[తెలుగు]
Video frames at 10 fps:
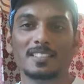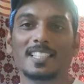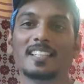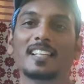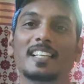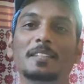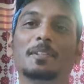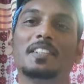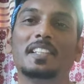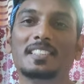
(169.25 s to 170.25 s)
జనరల్గా అయితే
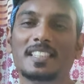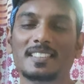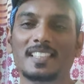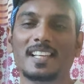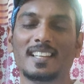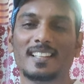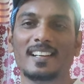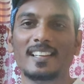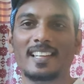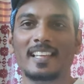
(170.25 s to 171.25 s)
మనం టీచర్స్ డే
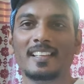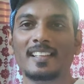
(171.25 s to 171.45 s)
అనగానే